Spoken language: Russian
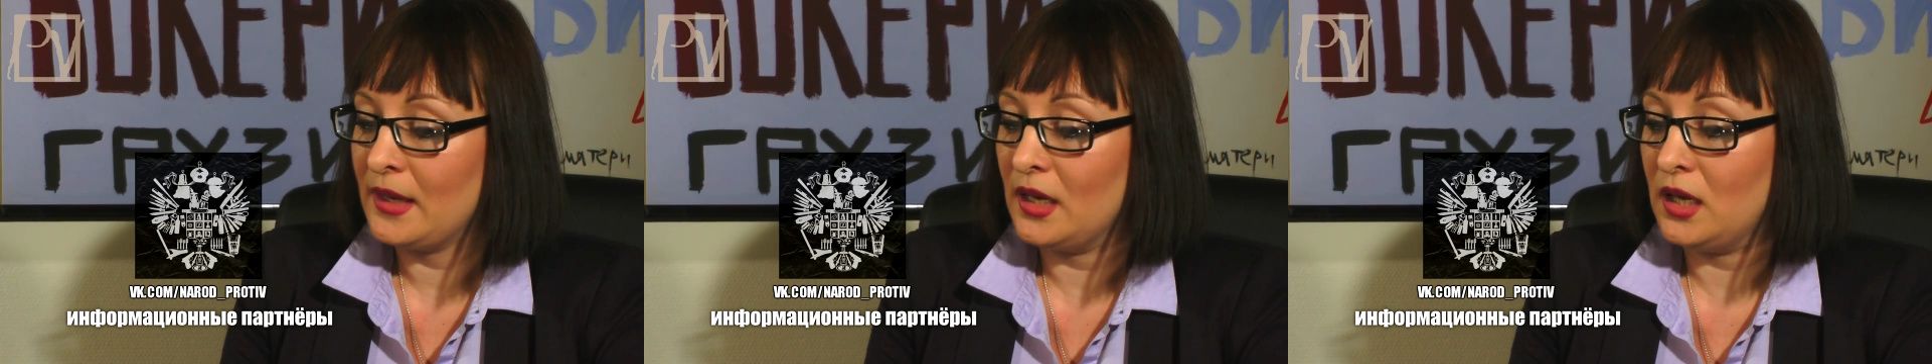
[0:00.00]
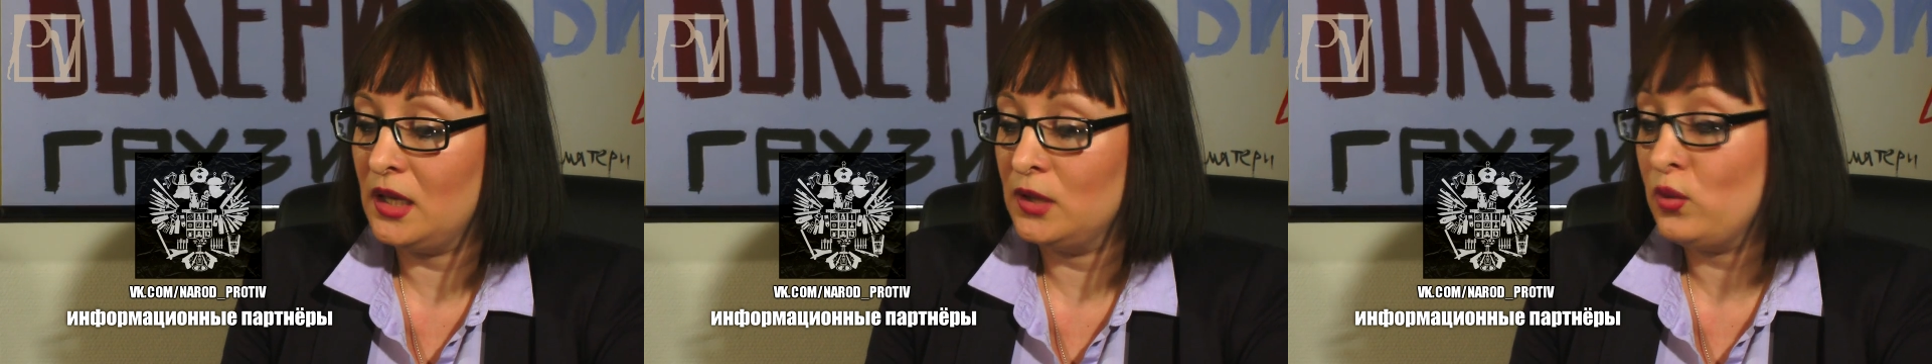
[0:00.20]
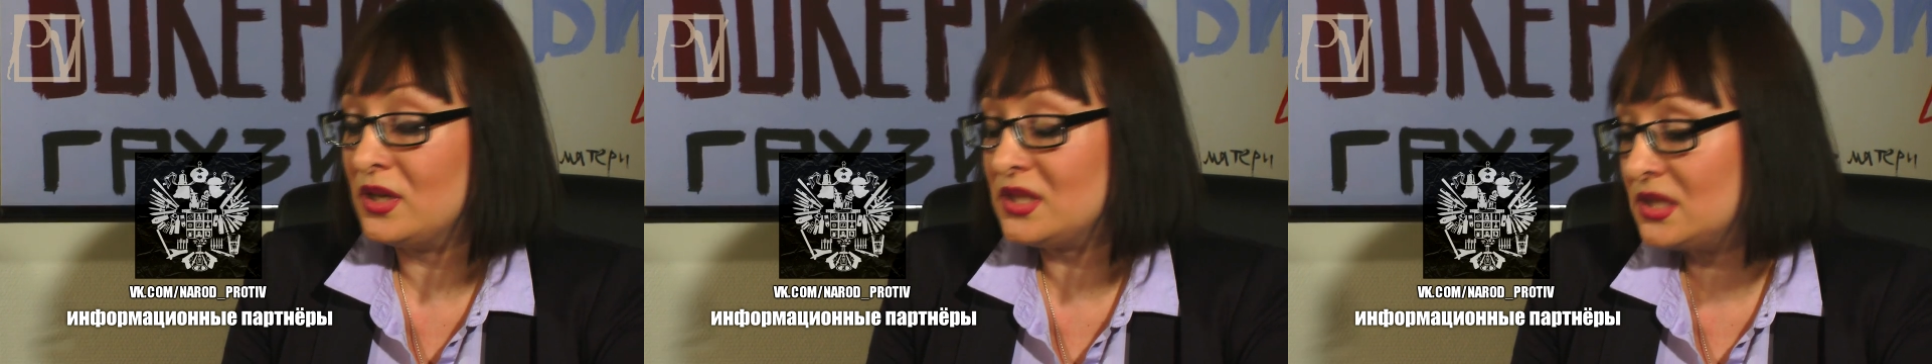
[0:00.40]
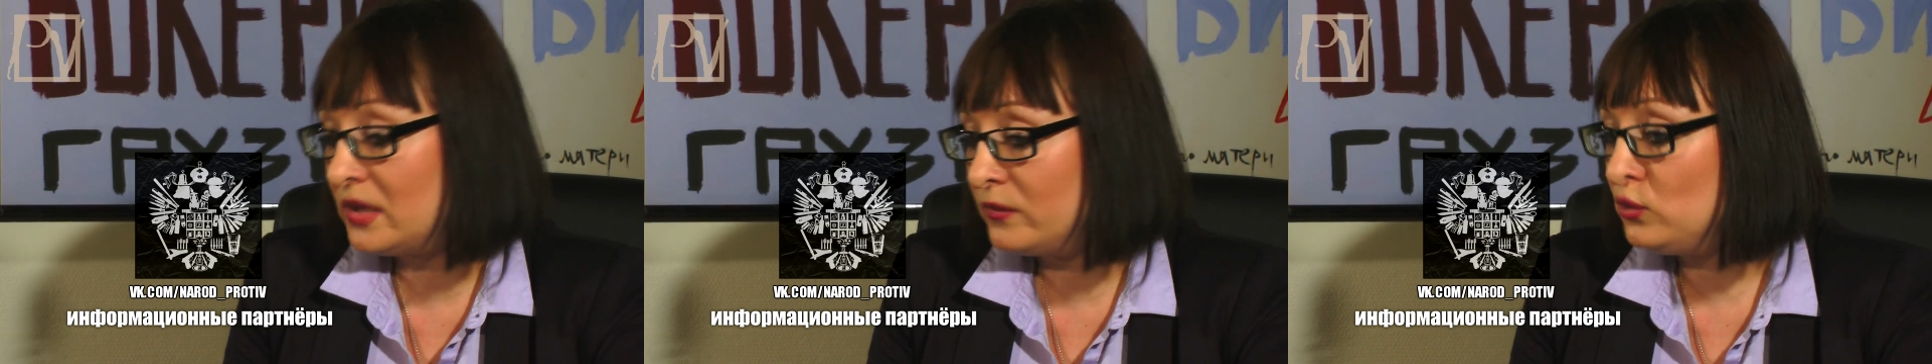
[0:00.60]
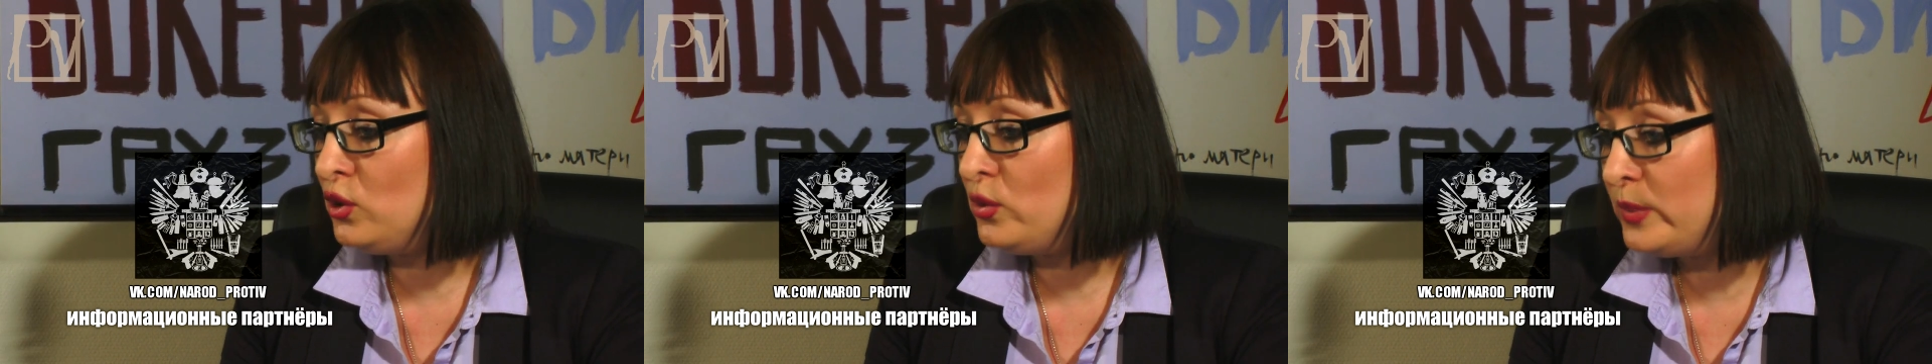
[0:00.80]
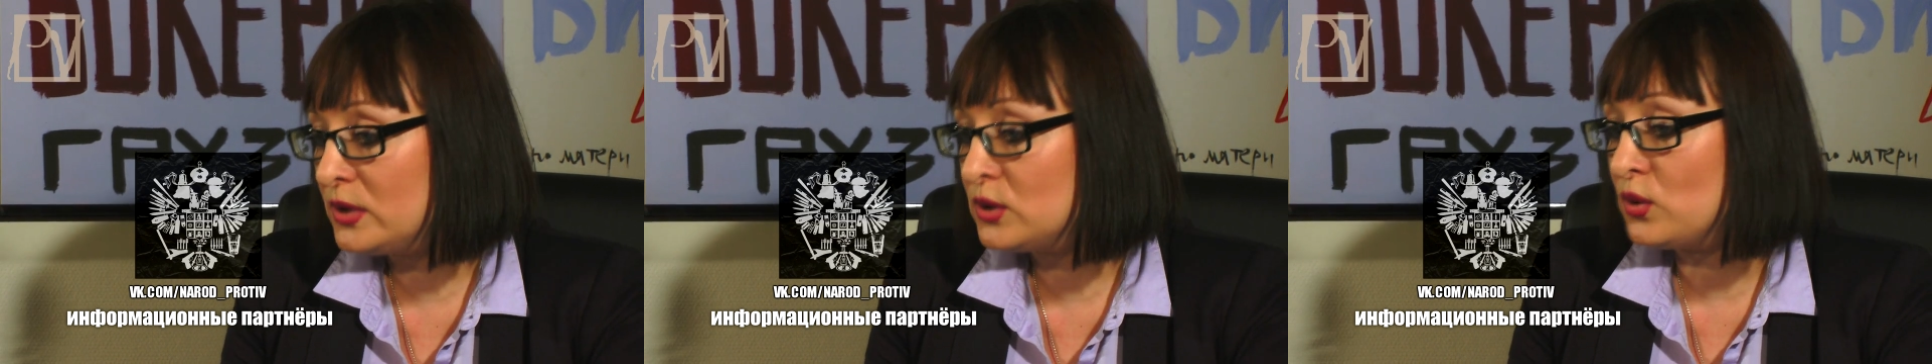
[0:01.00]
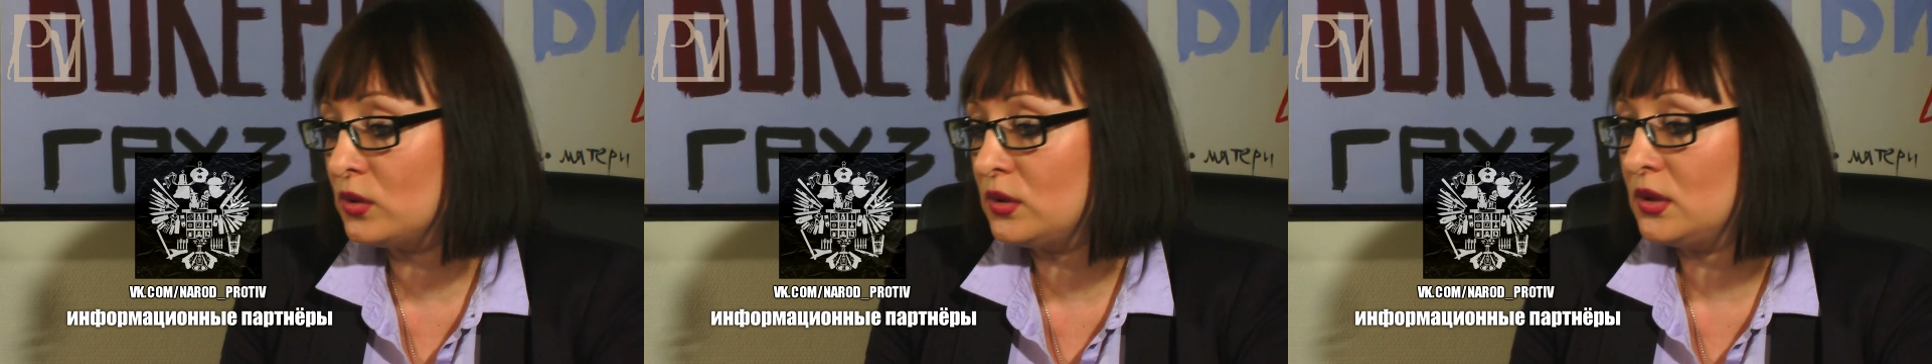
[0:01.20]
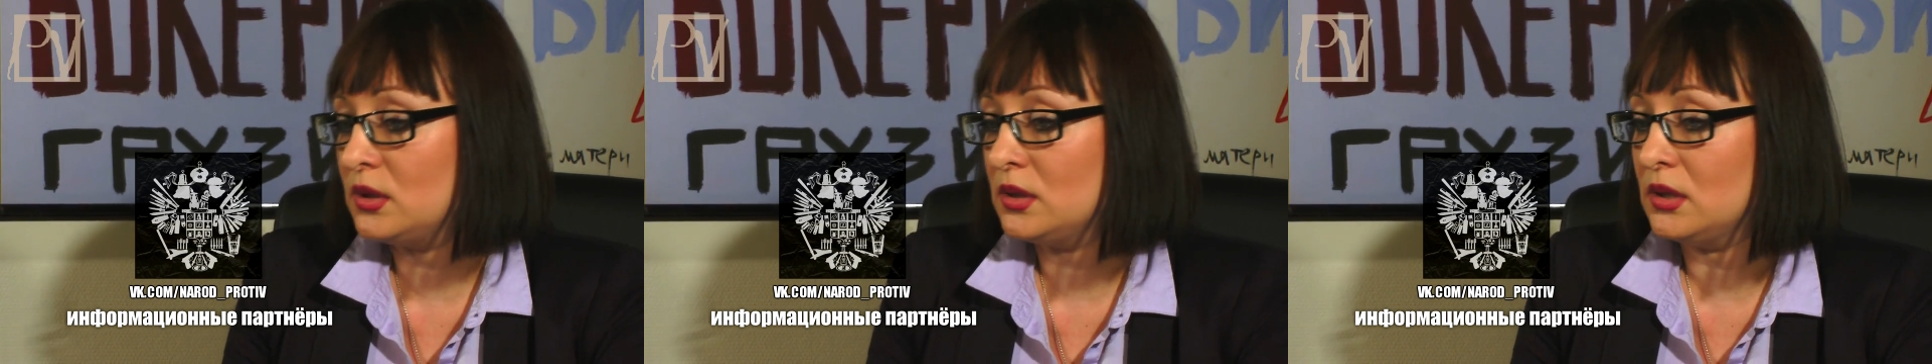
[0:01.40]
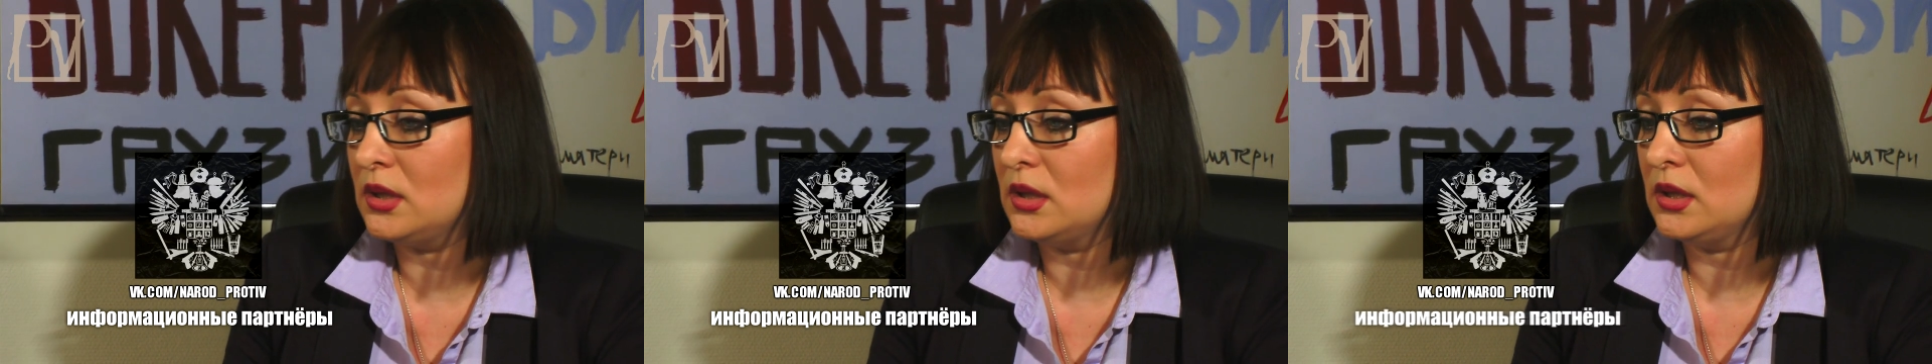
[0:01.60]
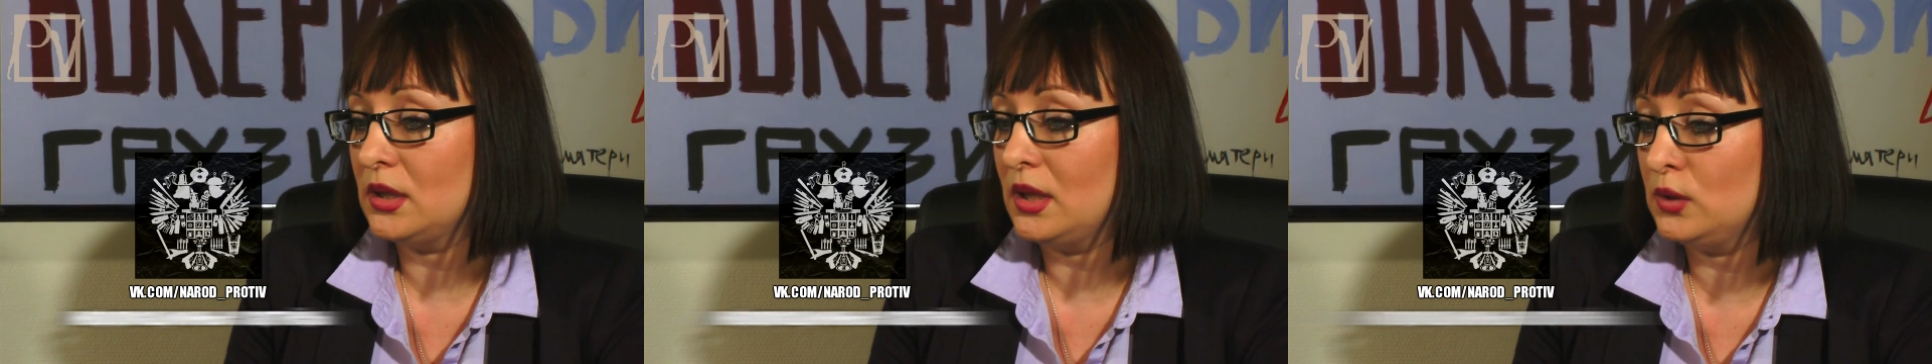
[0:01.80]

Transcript: А, Но ну, основной эпизод, э,